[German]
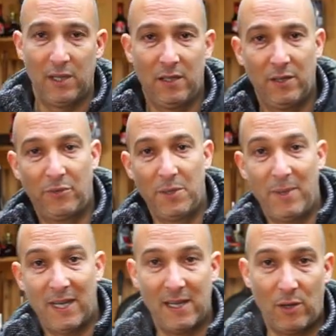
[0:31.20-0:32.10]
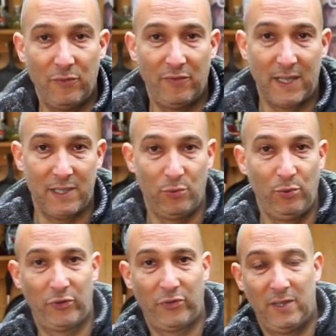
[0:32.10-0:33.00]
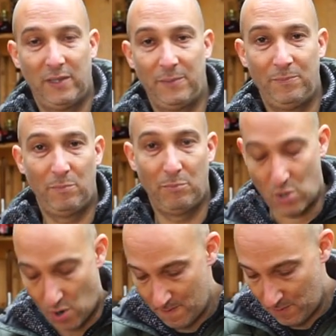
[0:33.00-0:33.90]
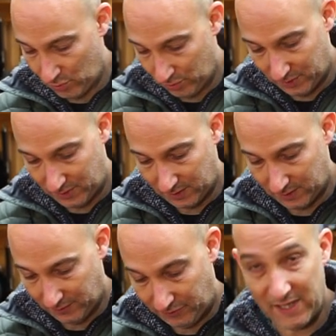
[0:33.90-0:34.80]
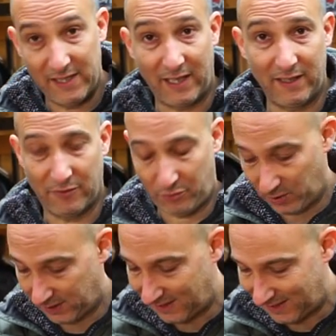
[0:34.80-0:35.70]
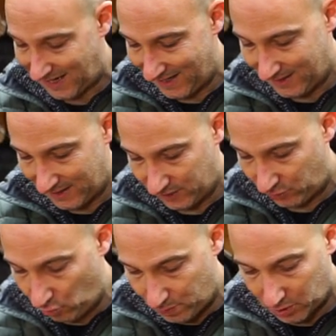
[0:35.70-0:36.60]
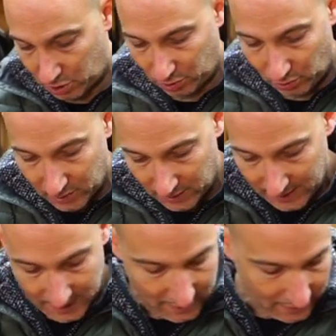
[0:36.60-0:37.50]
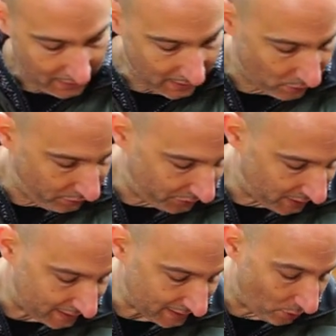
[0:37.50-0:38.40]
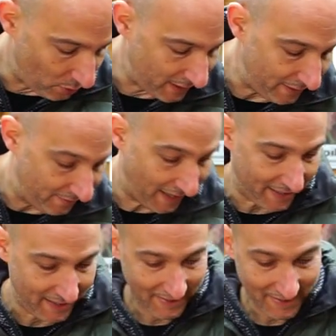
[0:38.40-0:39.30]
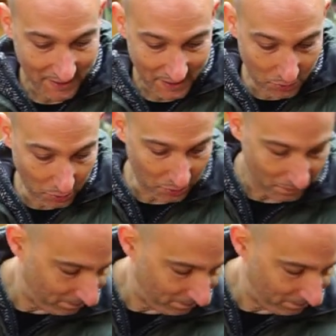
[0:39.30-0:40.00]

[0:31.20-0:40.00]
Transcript: äh, von den Berkelauen Wagyus äh, bekommen und äh, vielen Dank dafür. Das ist ein super Stück. Der Hund findet es auch. Geh weg. Tut.